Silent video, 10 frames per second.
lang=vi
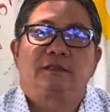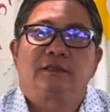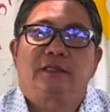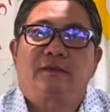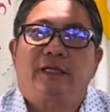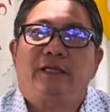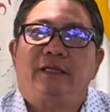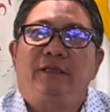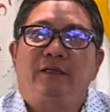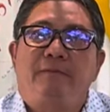sau này
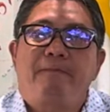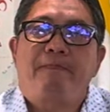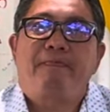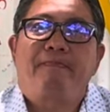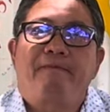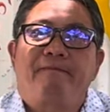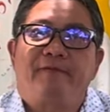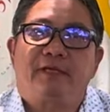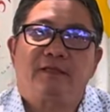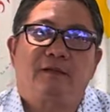
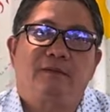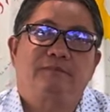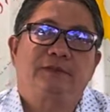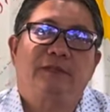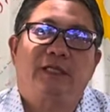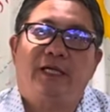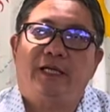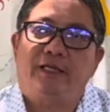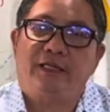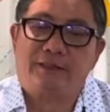và trong tương
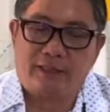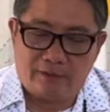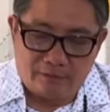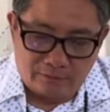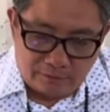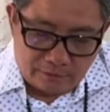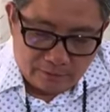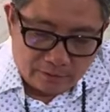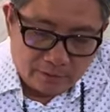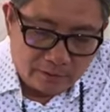lai về sau
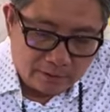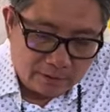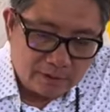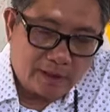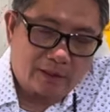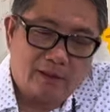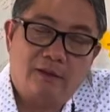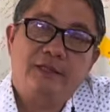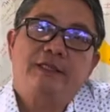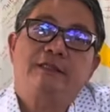nhân
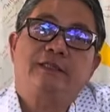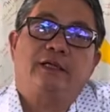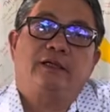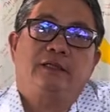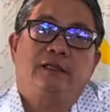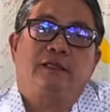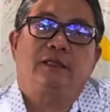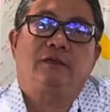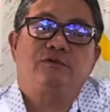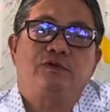loại sẽ có những
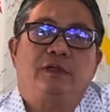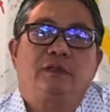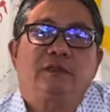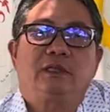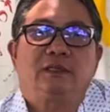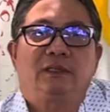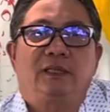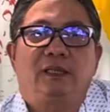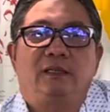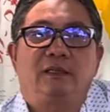câu chuyện rất
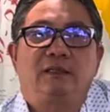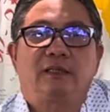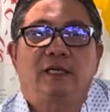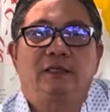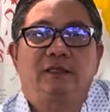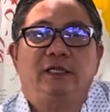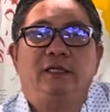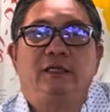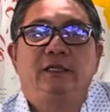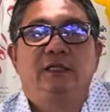là thần
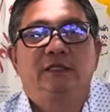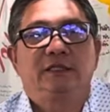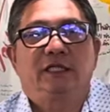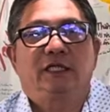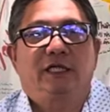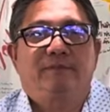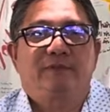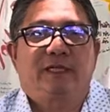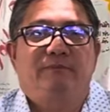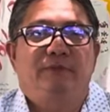kỳ cho nên
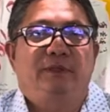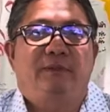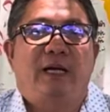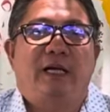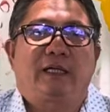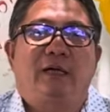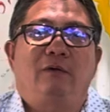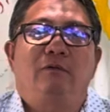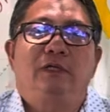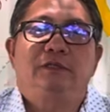513
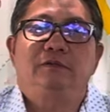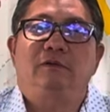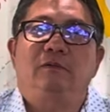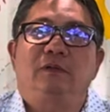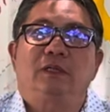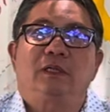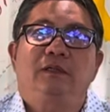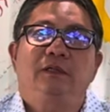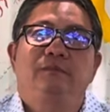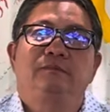câu sư phụ có nói